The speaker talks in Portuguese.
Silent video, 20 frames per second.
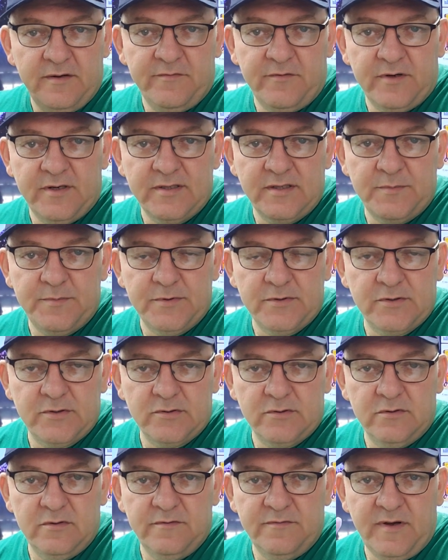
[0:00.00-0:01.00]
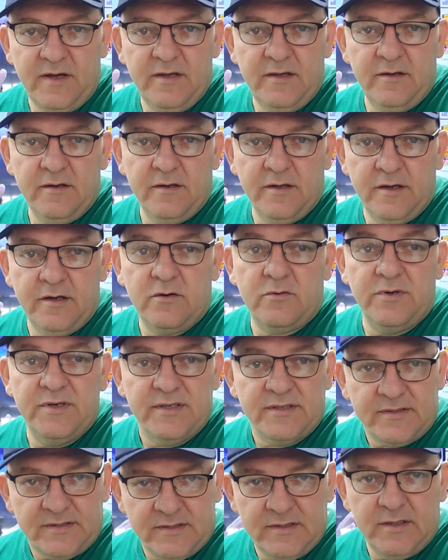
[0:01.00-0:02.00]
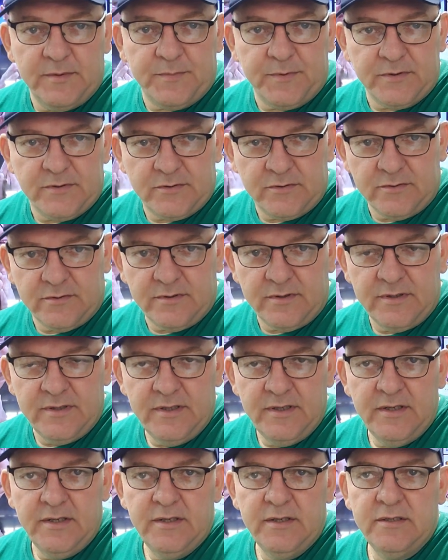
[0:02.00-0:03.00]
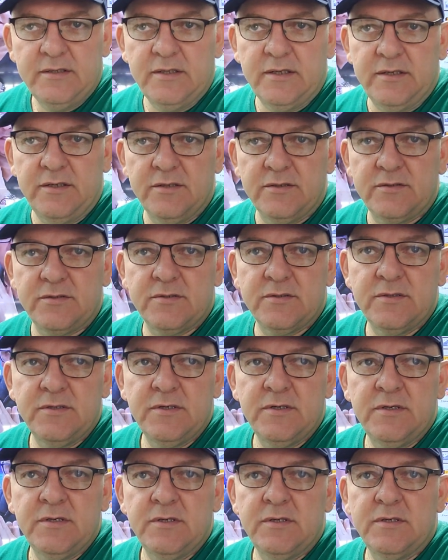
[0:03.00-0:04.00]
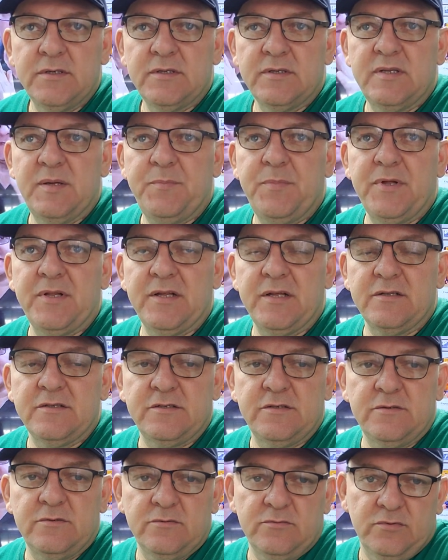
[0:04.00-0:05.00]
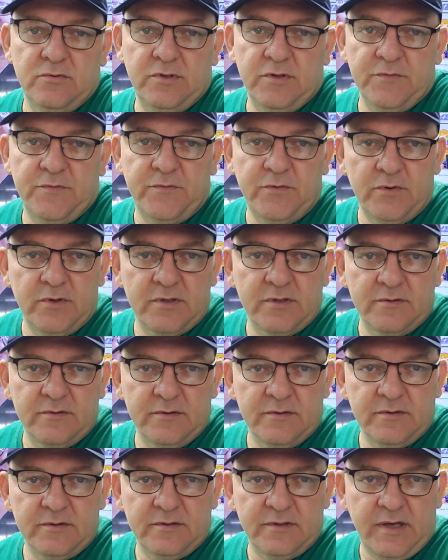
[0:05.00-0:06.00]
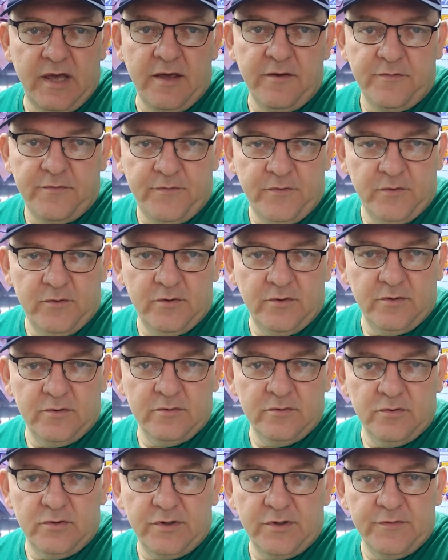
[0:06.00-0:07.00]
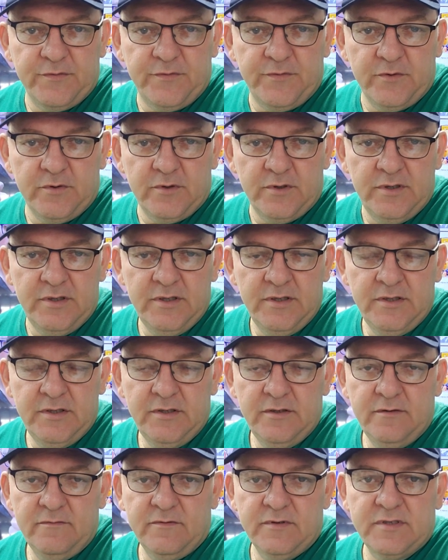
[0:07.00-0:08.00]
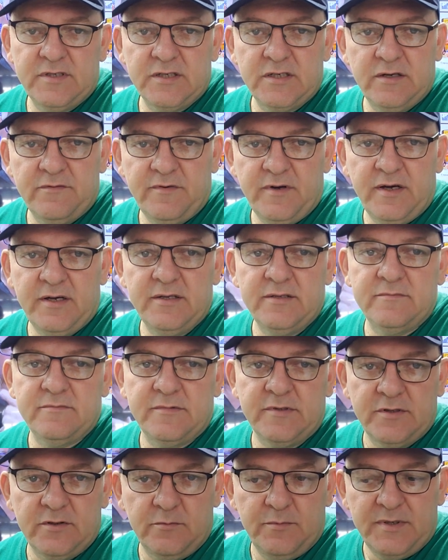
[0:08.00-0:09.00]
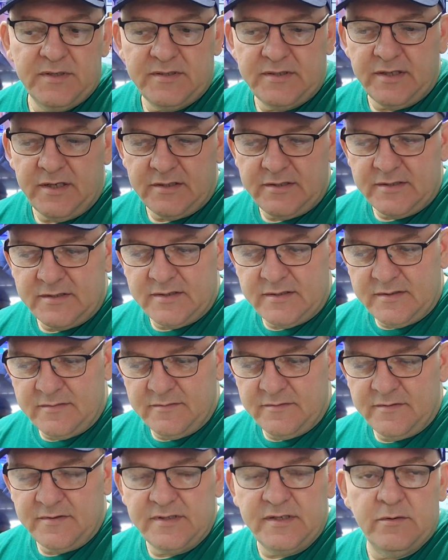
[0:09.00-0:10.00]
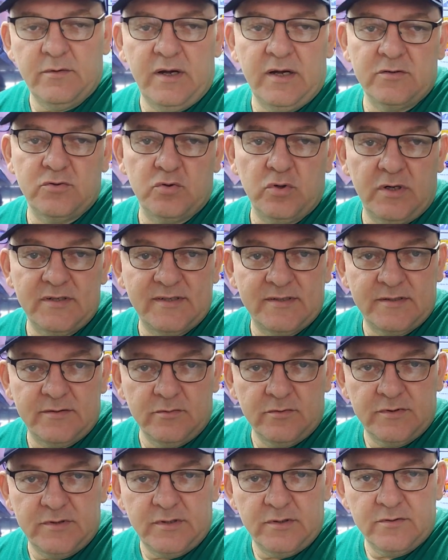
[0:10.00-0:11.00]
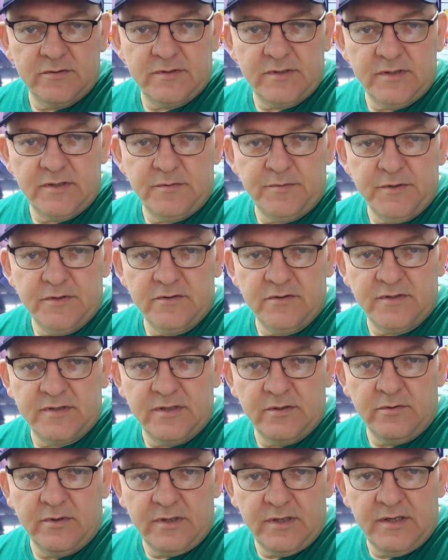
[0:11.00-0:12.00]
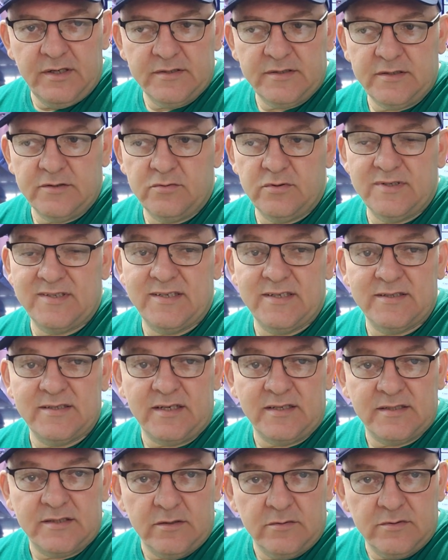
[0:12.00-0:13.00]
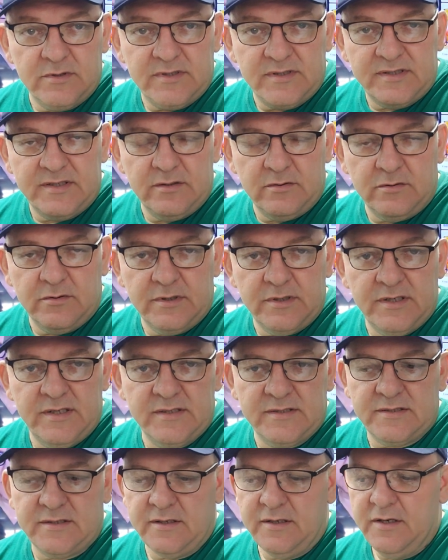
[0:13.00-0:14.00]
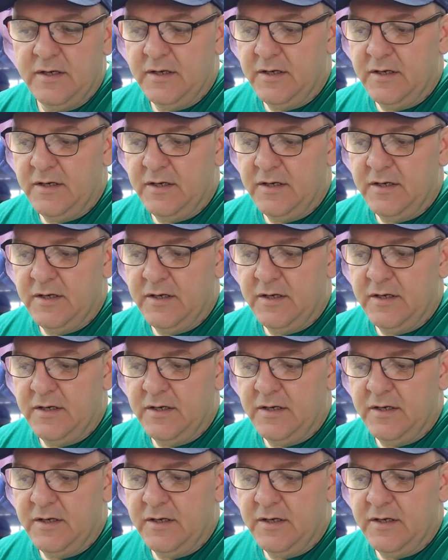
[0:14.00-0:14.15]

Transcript: a voz da pessoa e vai reconhecer a pessoa. Não é isso? Dependendo do que for, quem for, do que for, você já vai ter uma certa seu, a sua, o seu sentimento de segurança, a sua sensação de segurança